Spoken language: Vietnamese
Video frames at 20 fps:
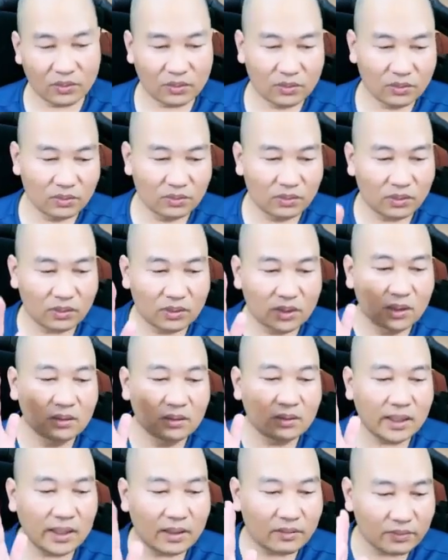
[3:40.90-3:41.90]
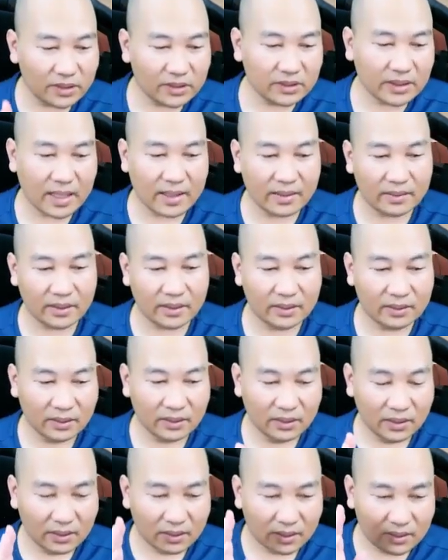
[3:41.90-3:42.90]
nó nó cứng theo cái style đấy
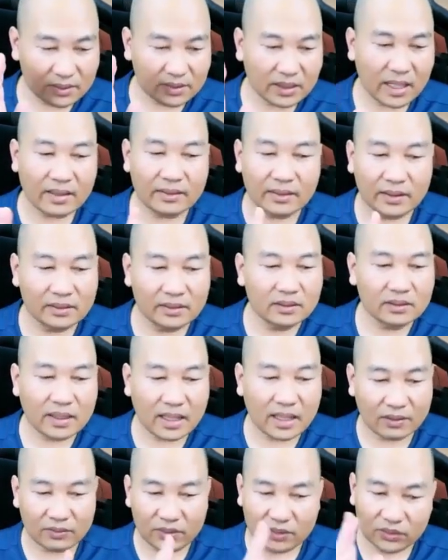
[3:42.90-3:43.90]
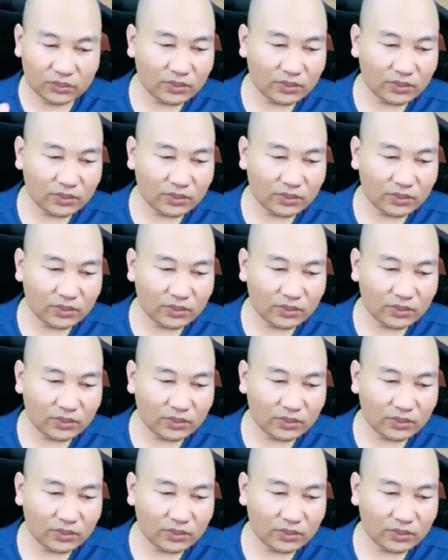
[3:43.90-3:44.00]
cái style đấy như nào thì